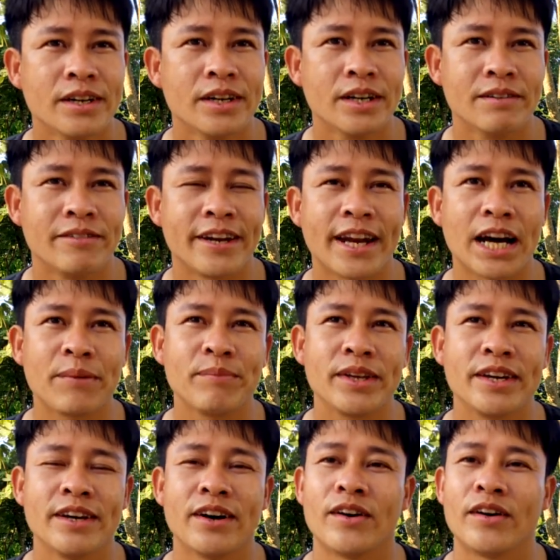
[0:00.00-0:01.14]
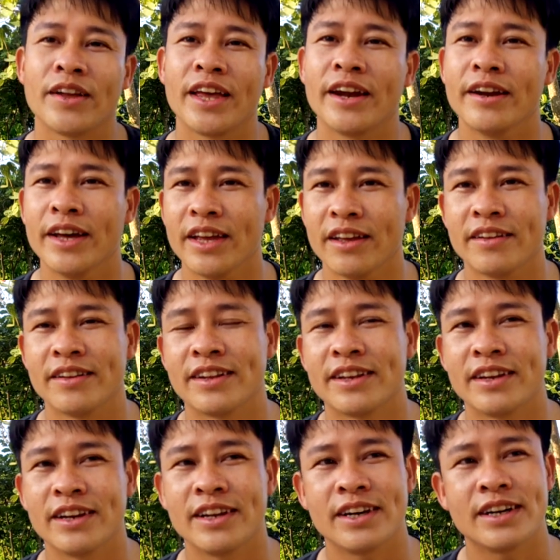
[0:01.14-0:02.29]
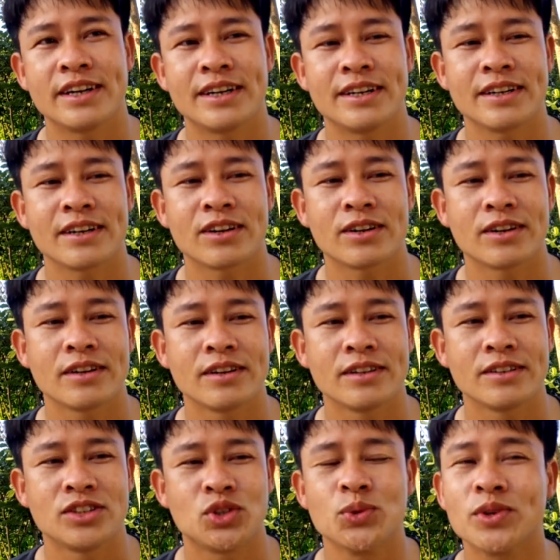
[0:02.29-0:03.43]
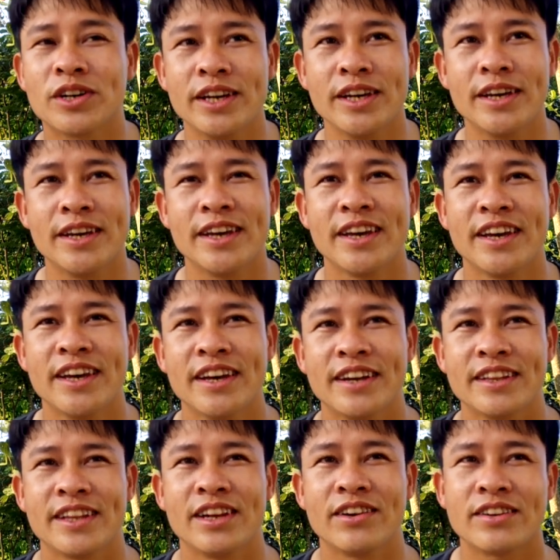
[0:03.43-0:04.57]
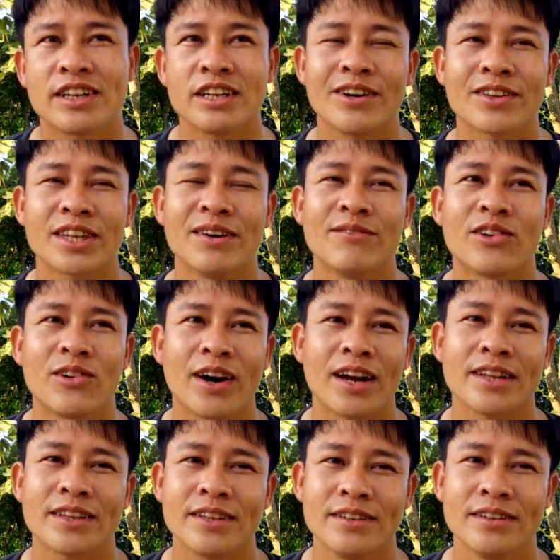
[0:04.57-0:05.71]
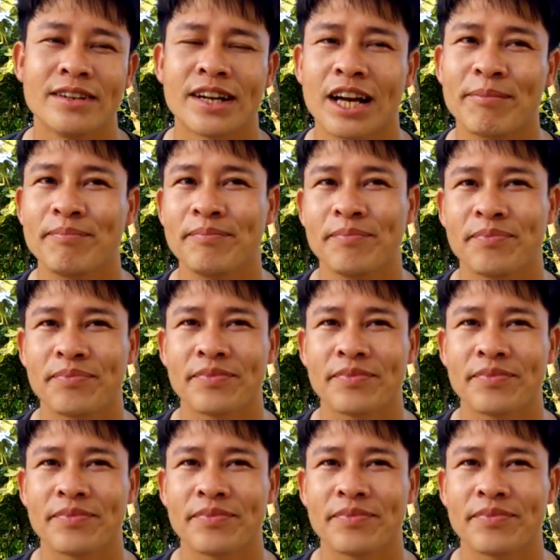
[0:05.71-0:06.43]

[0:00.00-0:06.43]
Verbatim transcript: ở Việt Nam thì họ nhận định là chu kỳ thì nó rơi vào tầm khoảng là từ năm